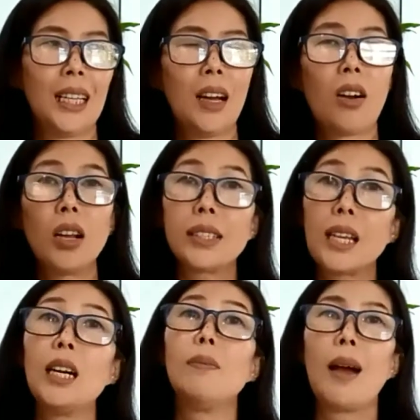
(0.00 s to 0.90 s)
เราก็
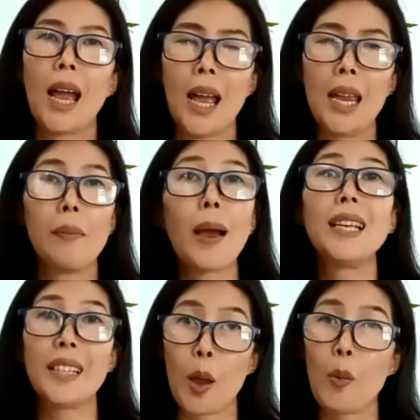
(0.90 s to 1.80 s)
เติมให้ไป
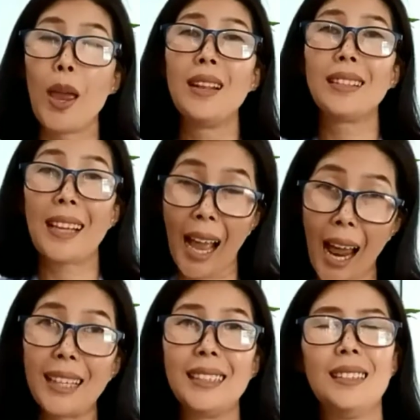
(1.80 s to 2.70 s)
เซเว่นกัน